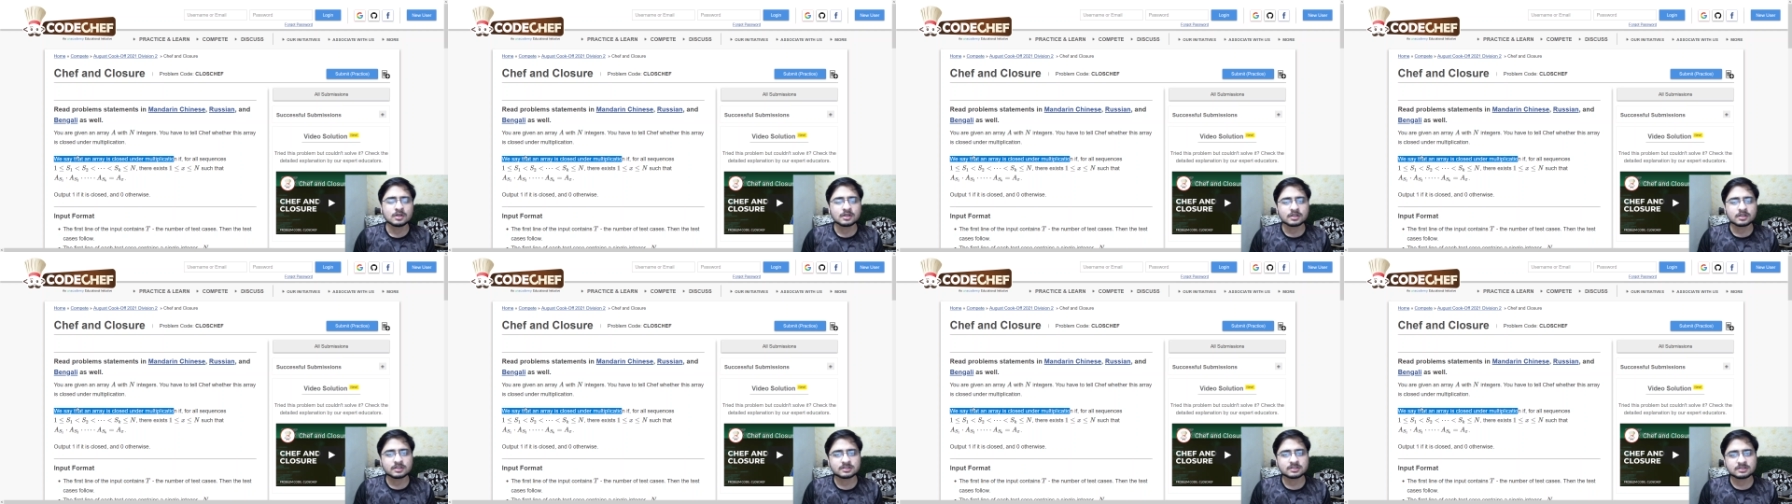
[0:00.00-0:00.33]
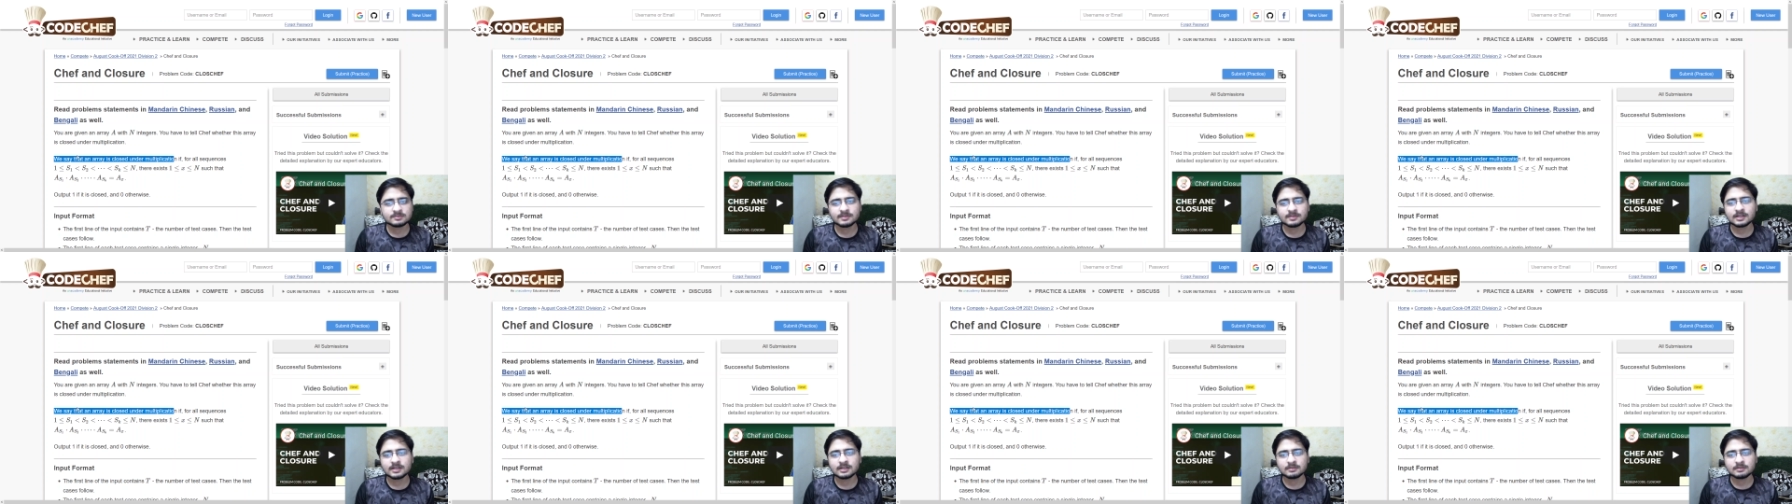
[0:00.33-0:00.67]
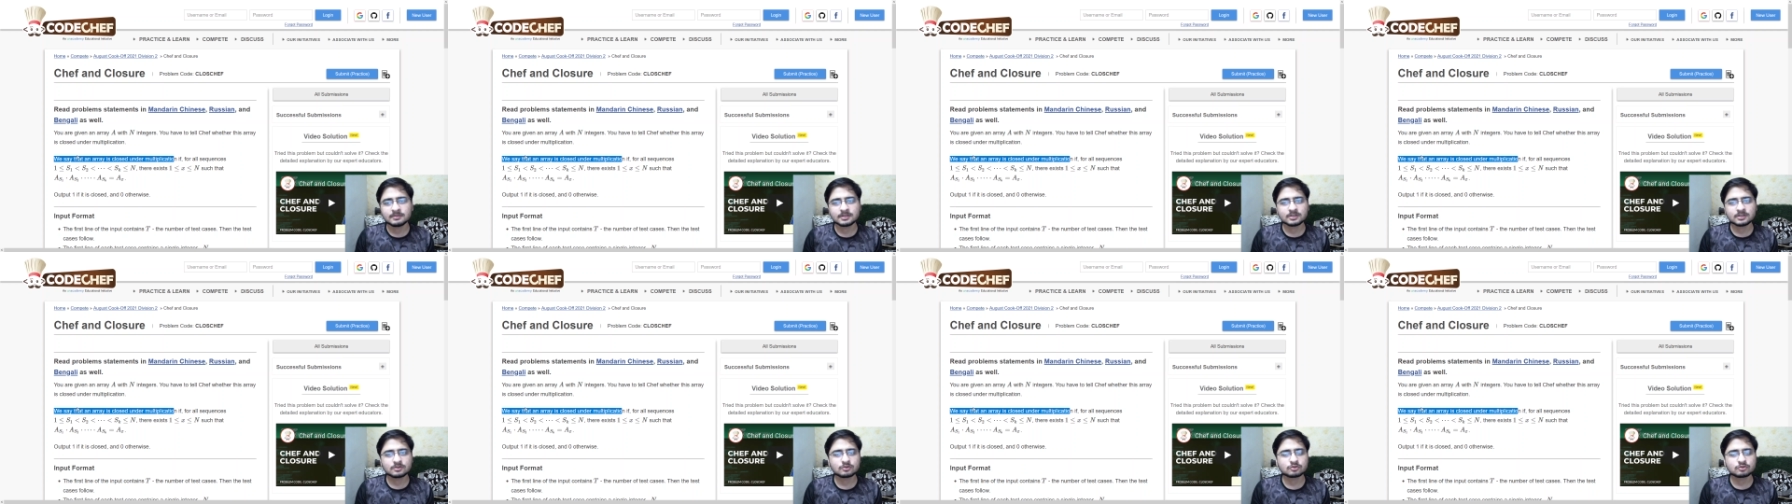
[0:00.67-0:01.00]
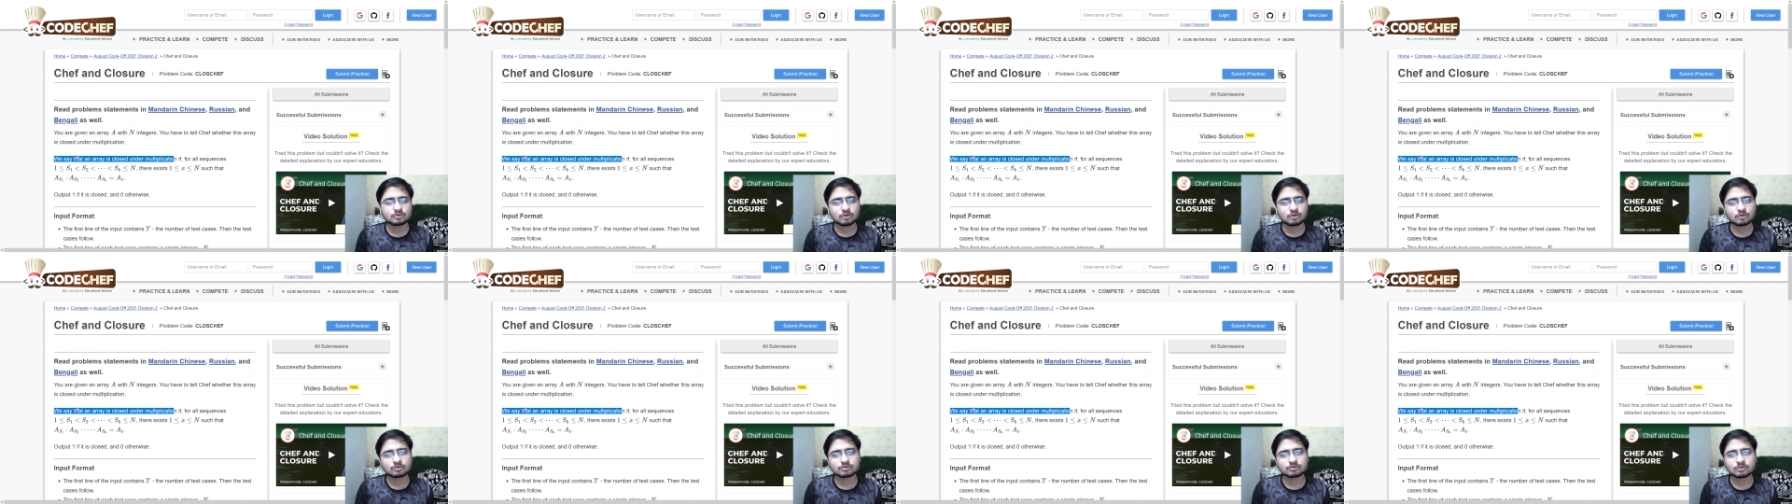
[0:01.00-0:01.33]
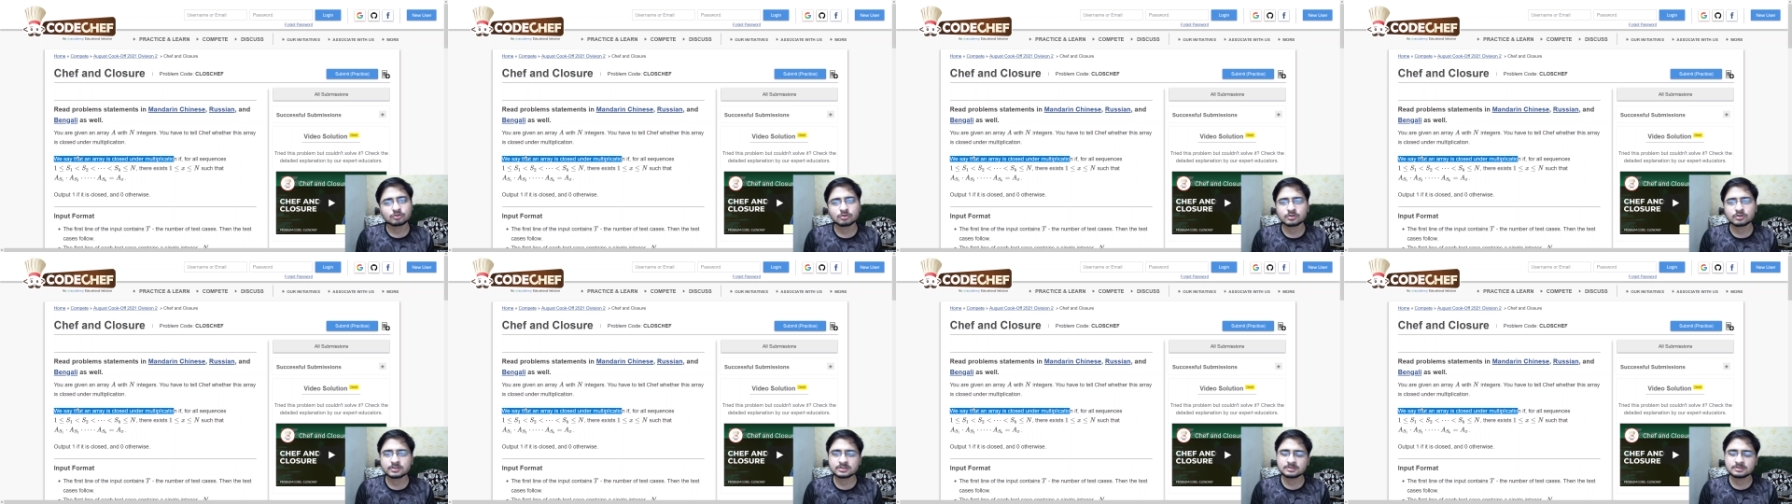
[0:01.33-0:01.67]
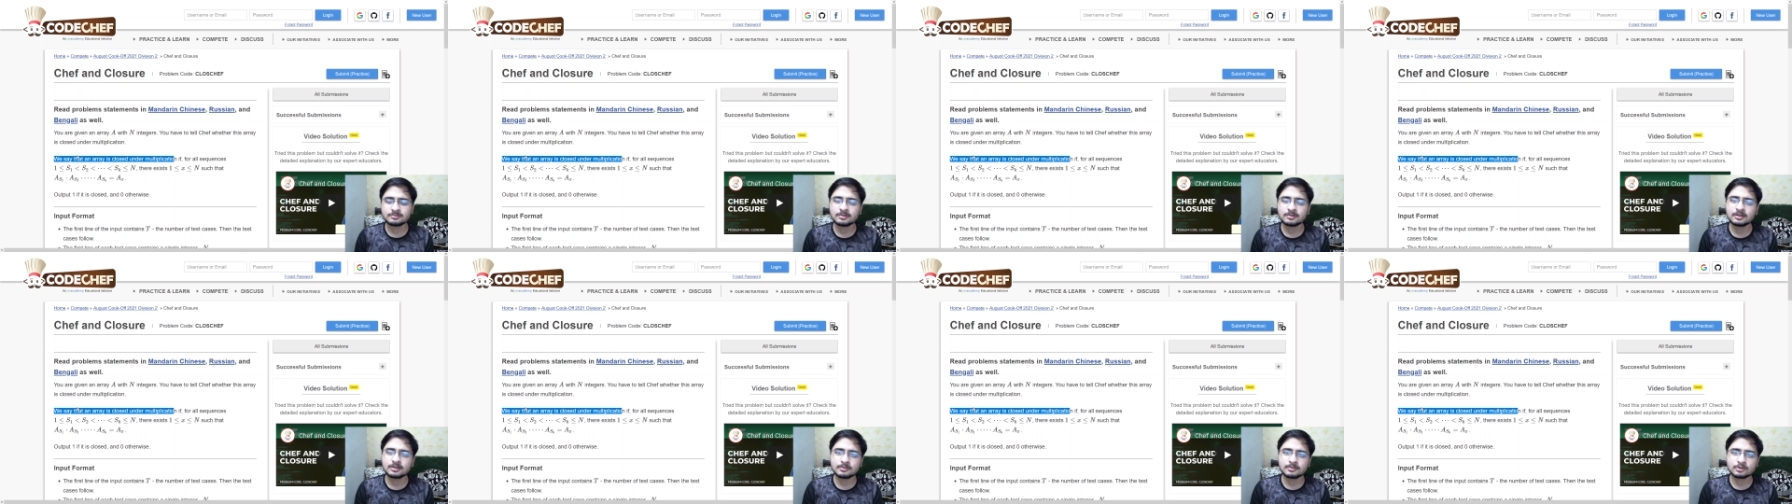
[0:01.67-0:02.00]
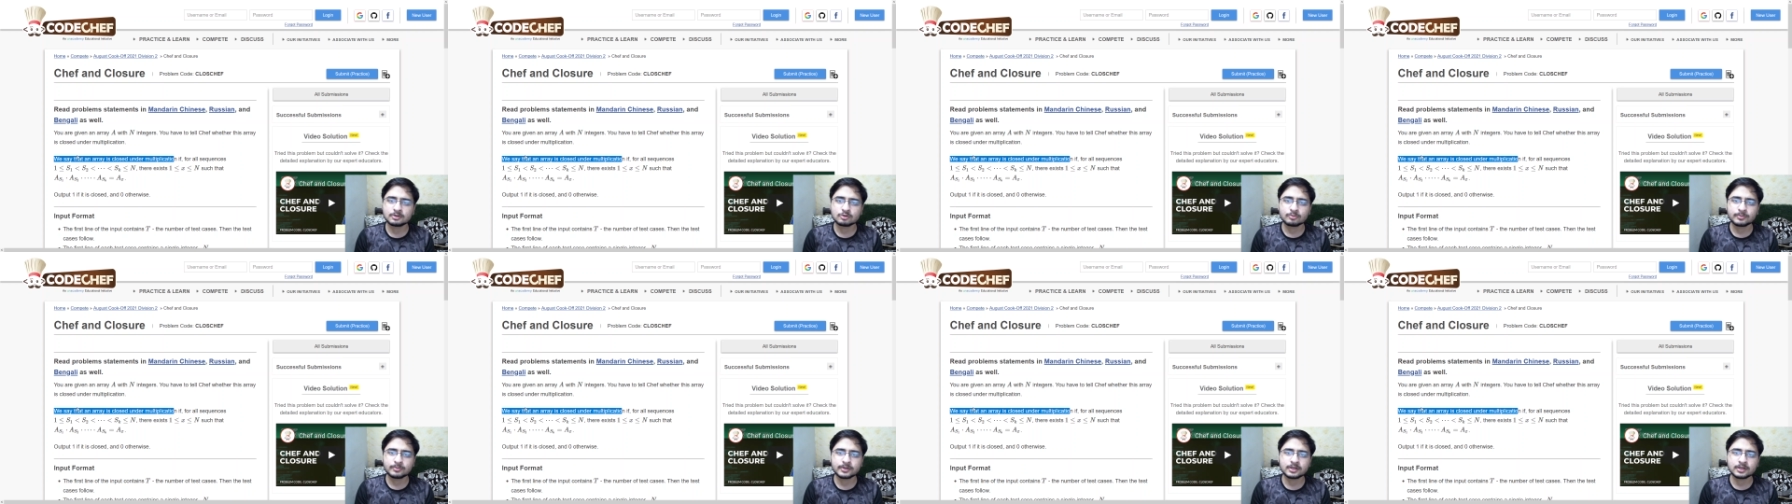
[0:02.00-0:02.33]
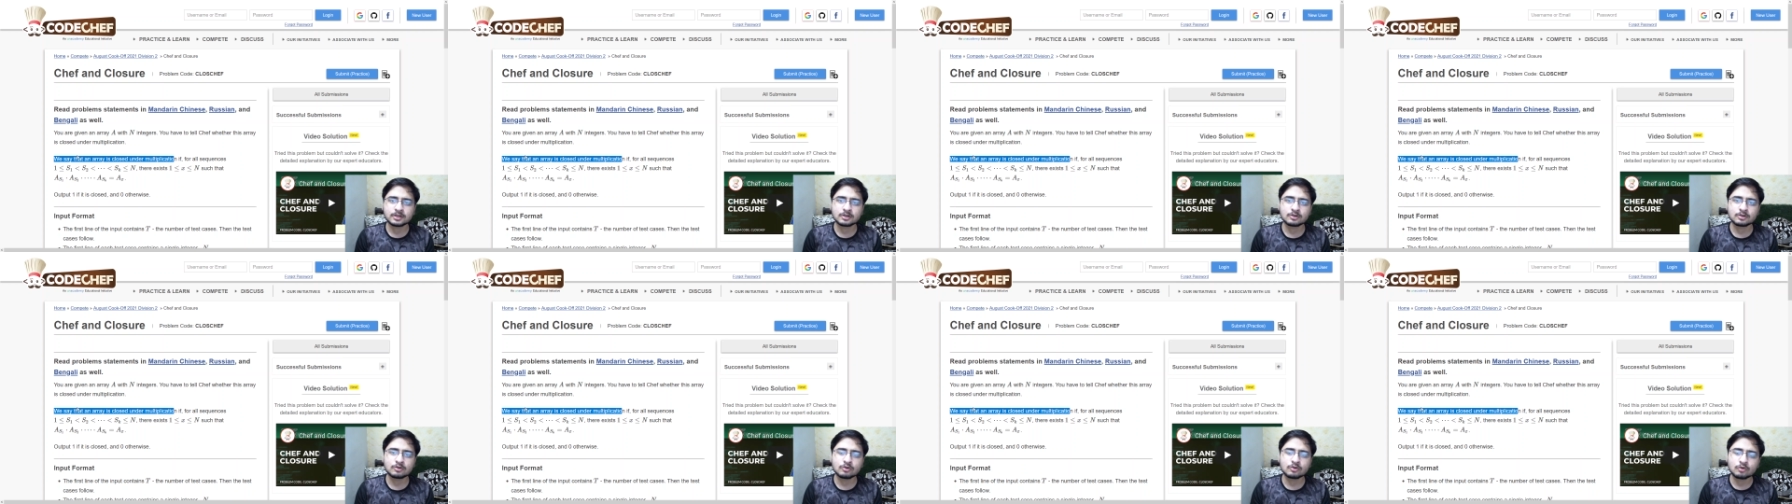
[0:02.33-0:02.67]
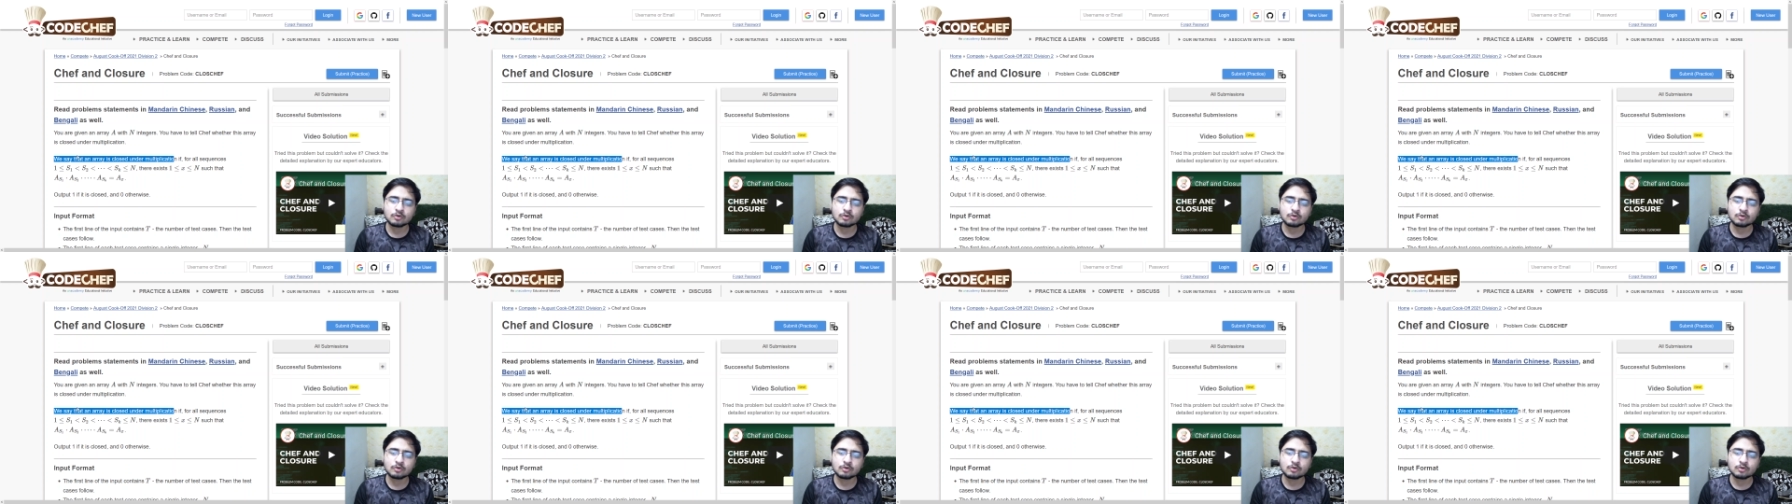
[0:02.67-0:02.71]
किसी भी एलिमेंट को छोड़ दो किसी भी एलिमेंट को पिक कर लो